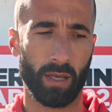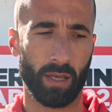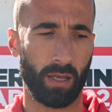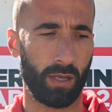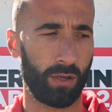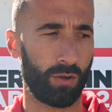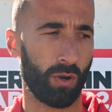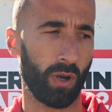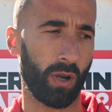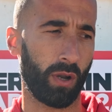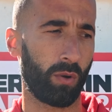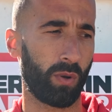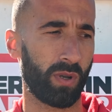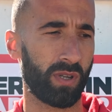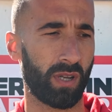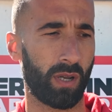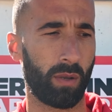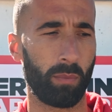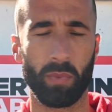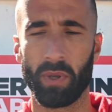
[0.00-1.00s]
che giocare in una
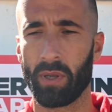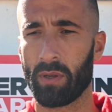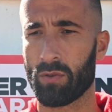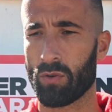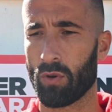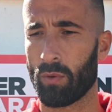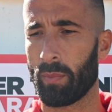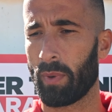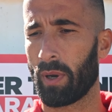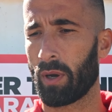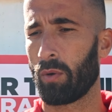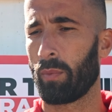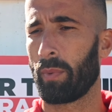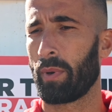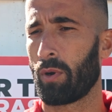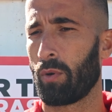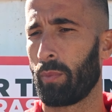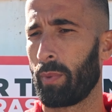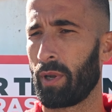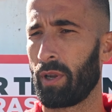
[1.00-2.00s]
Serie B insomma,
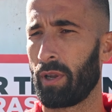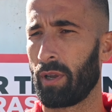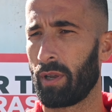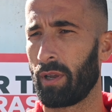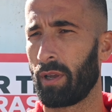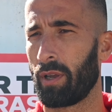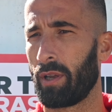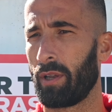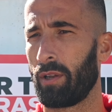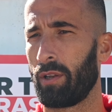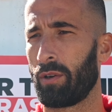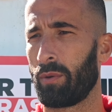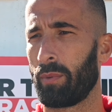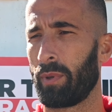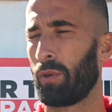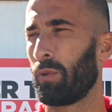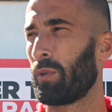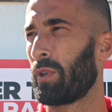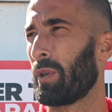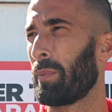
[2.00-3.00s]
come, come,
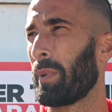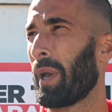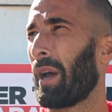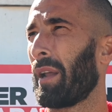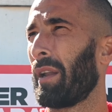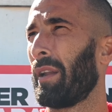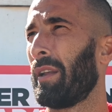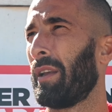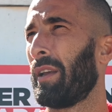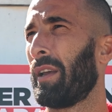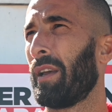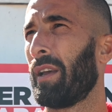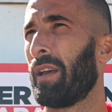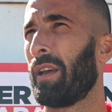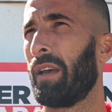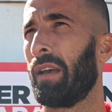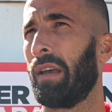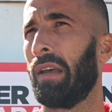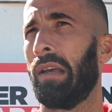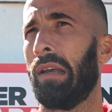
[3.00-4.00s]
come gli ultimi anni.
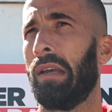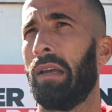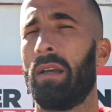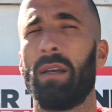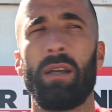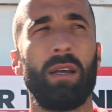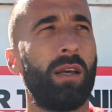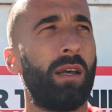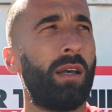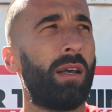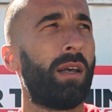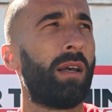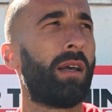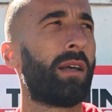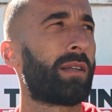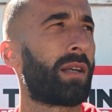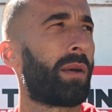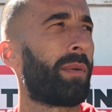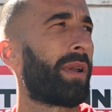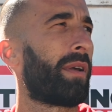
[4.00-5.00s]
Eh,
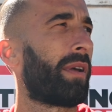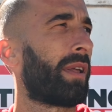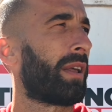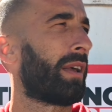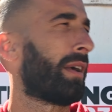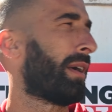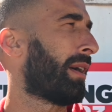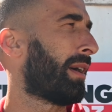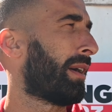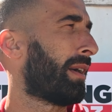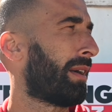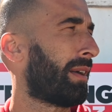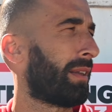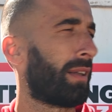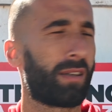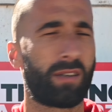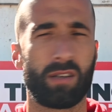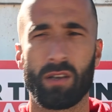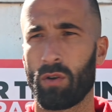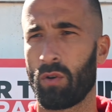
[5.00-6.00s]
siamo arrivati
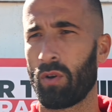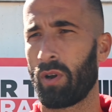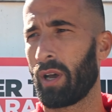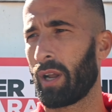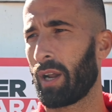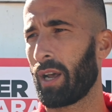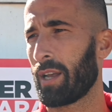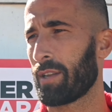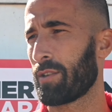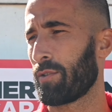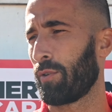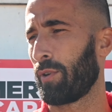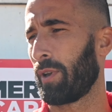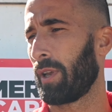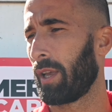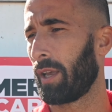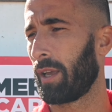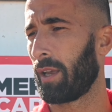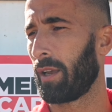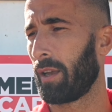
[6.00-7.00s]
adesso a Roccaraso
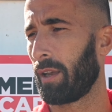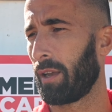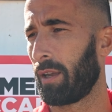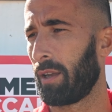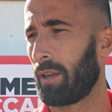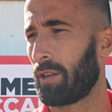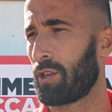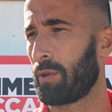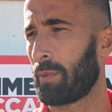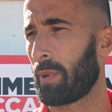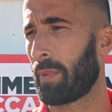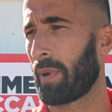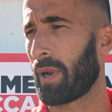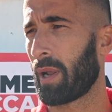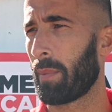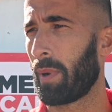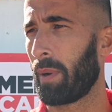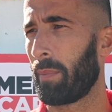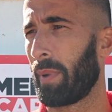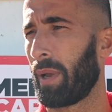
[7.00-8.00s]
e ci
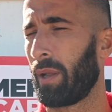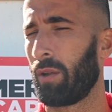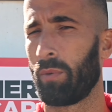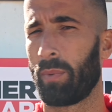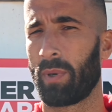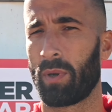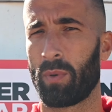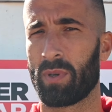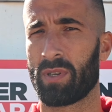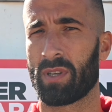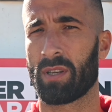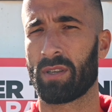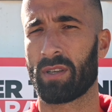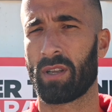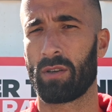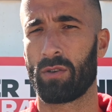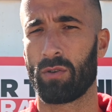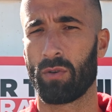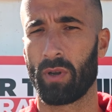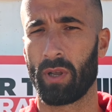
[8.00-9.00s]
prepariamo al meglio per questa
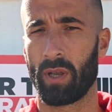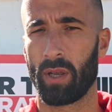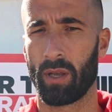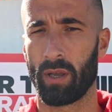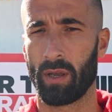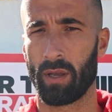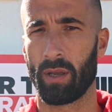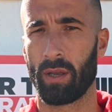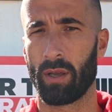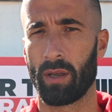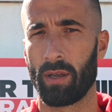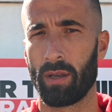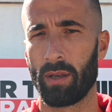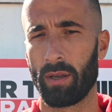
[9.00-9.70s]
stagione.